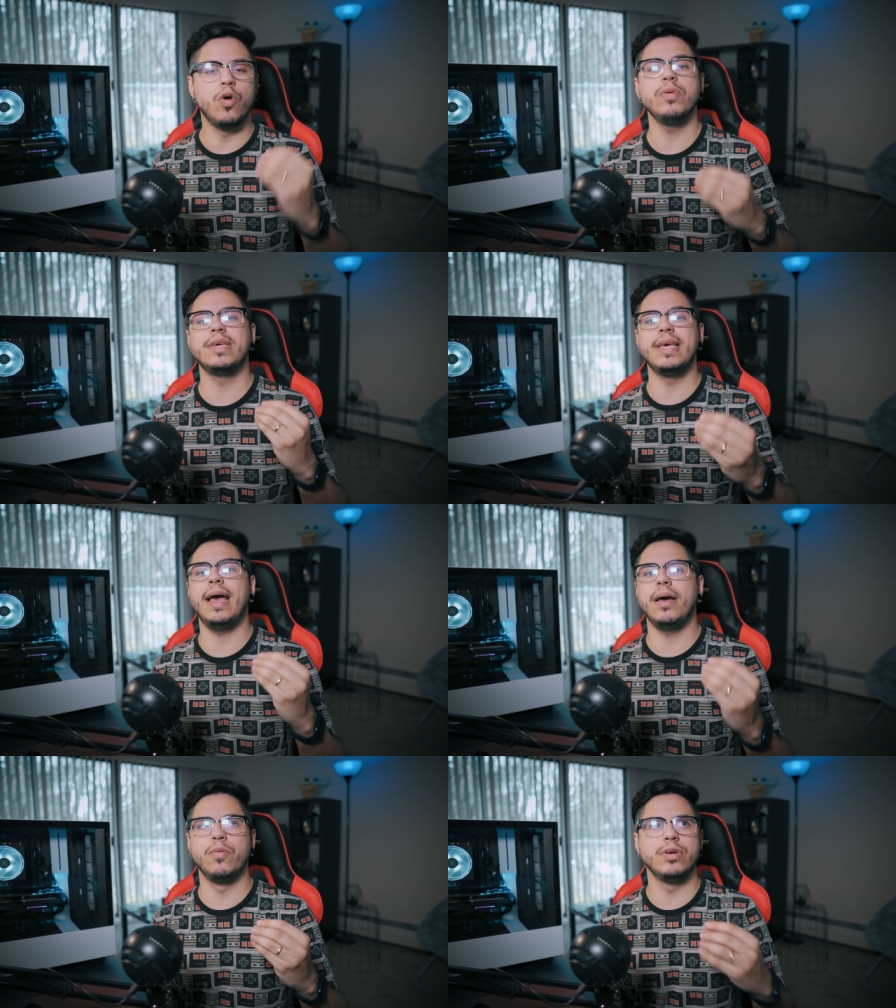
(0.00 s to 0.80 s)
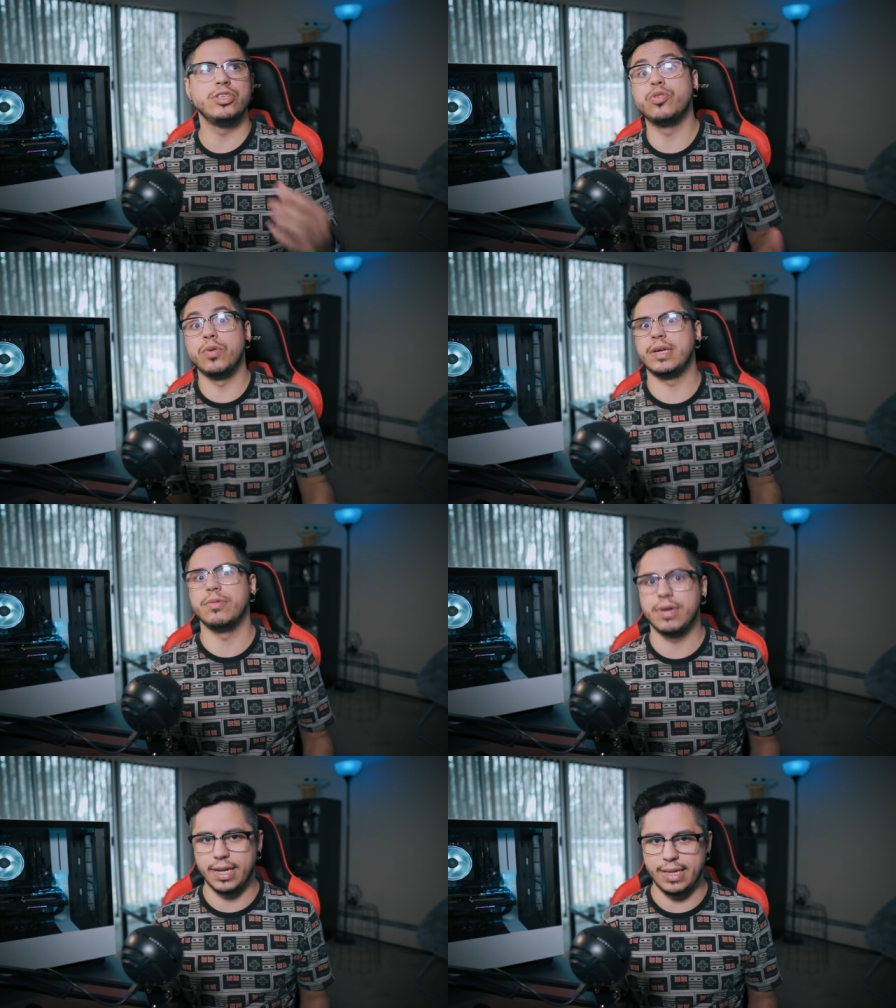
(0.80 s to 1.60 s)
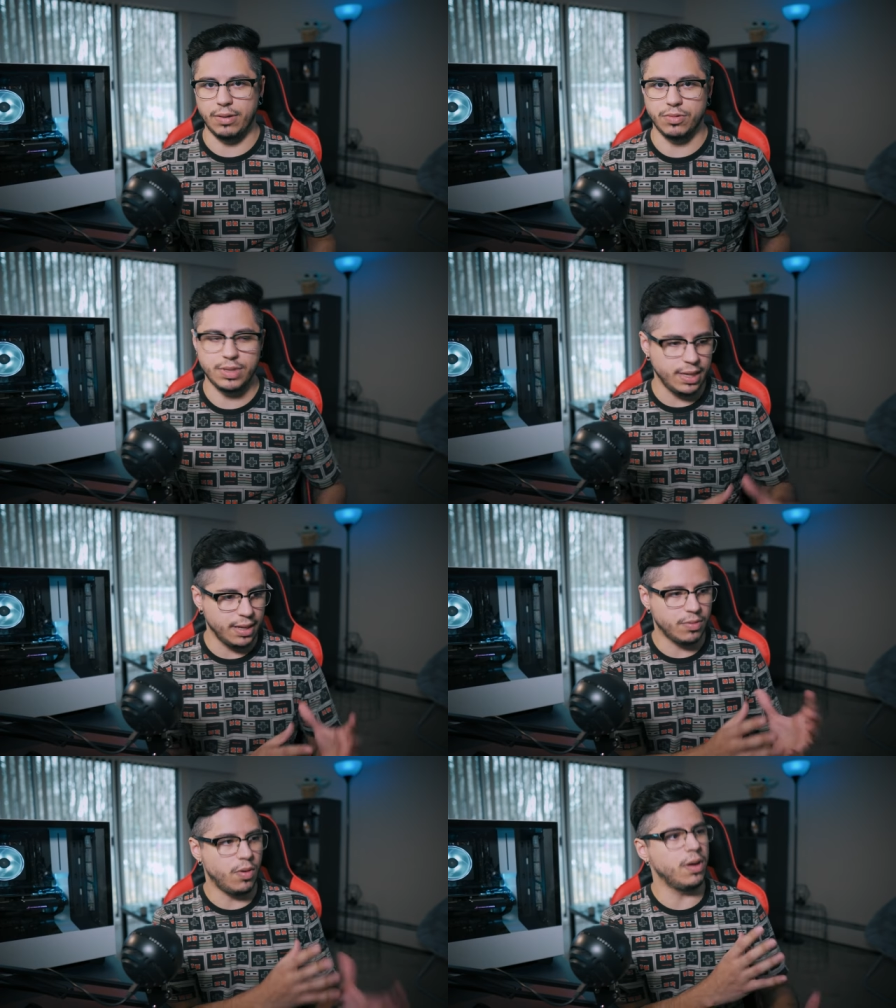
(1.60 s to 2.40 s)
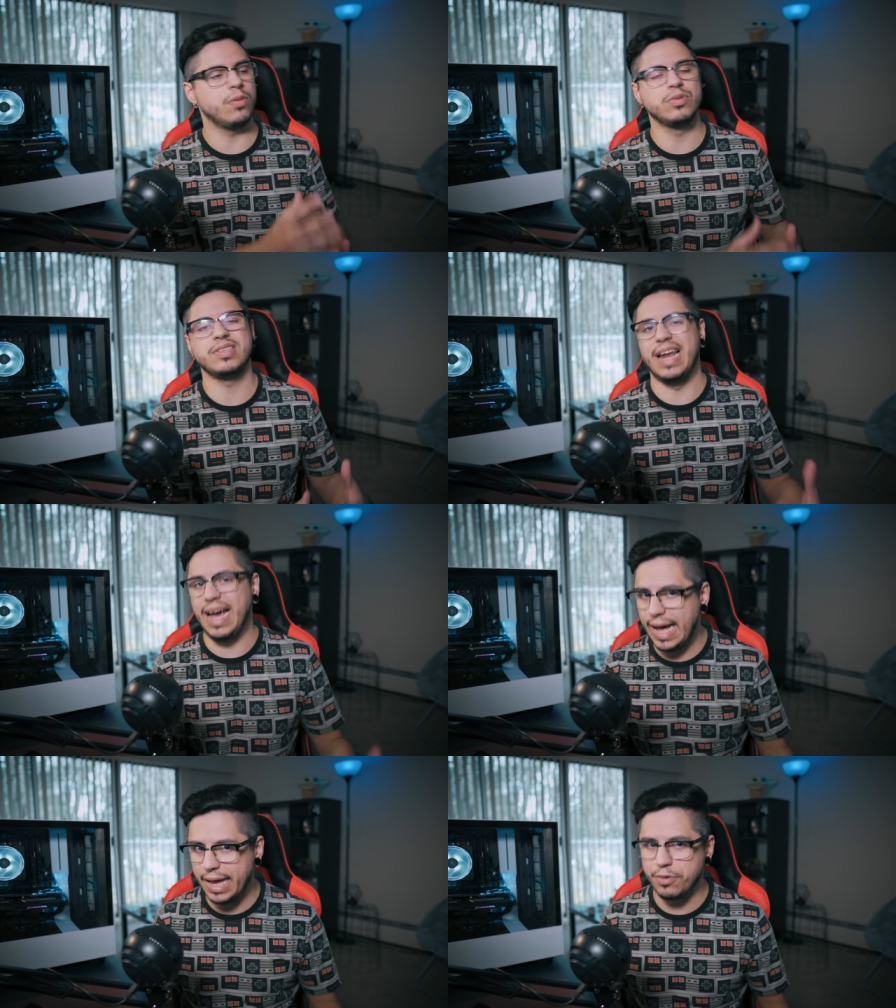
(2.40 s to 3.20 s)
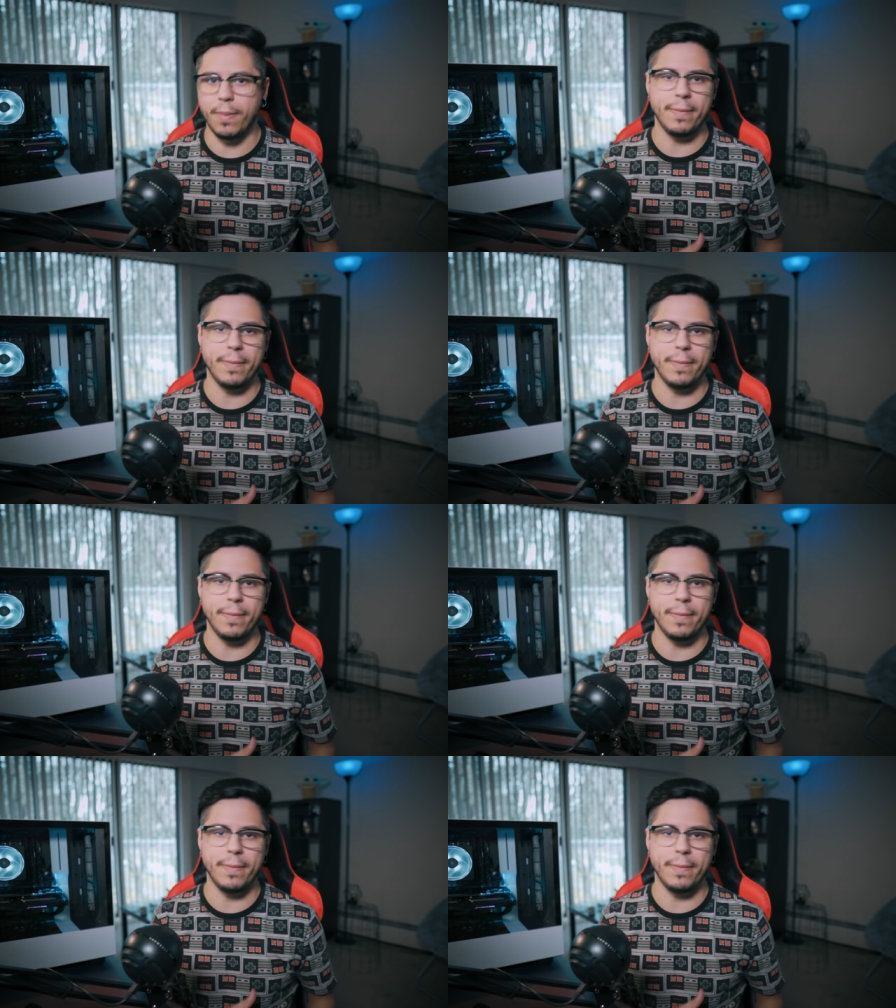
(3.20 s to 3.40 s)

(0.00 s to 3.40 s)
como que é um editor aqui no Canadá, o que, qual é o salário, a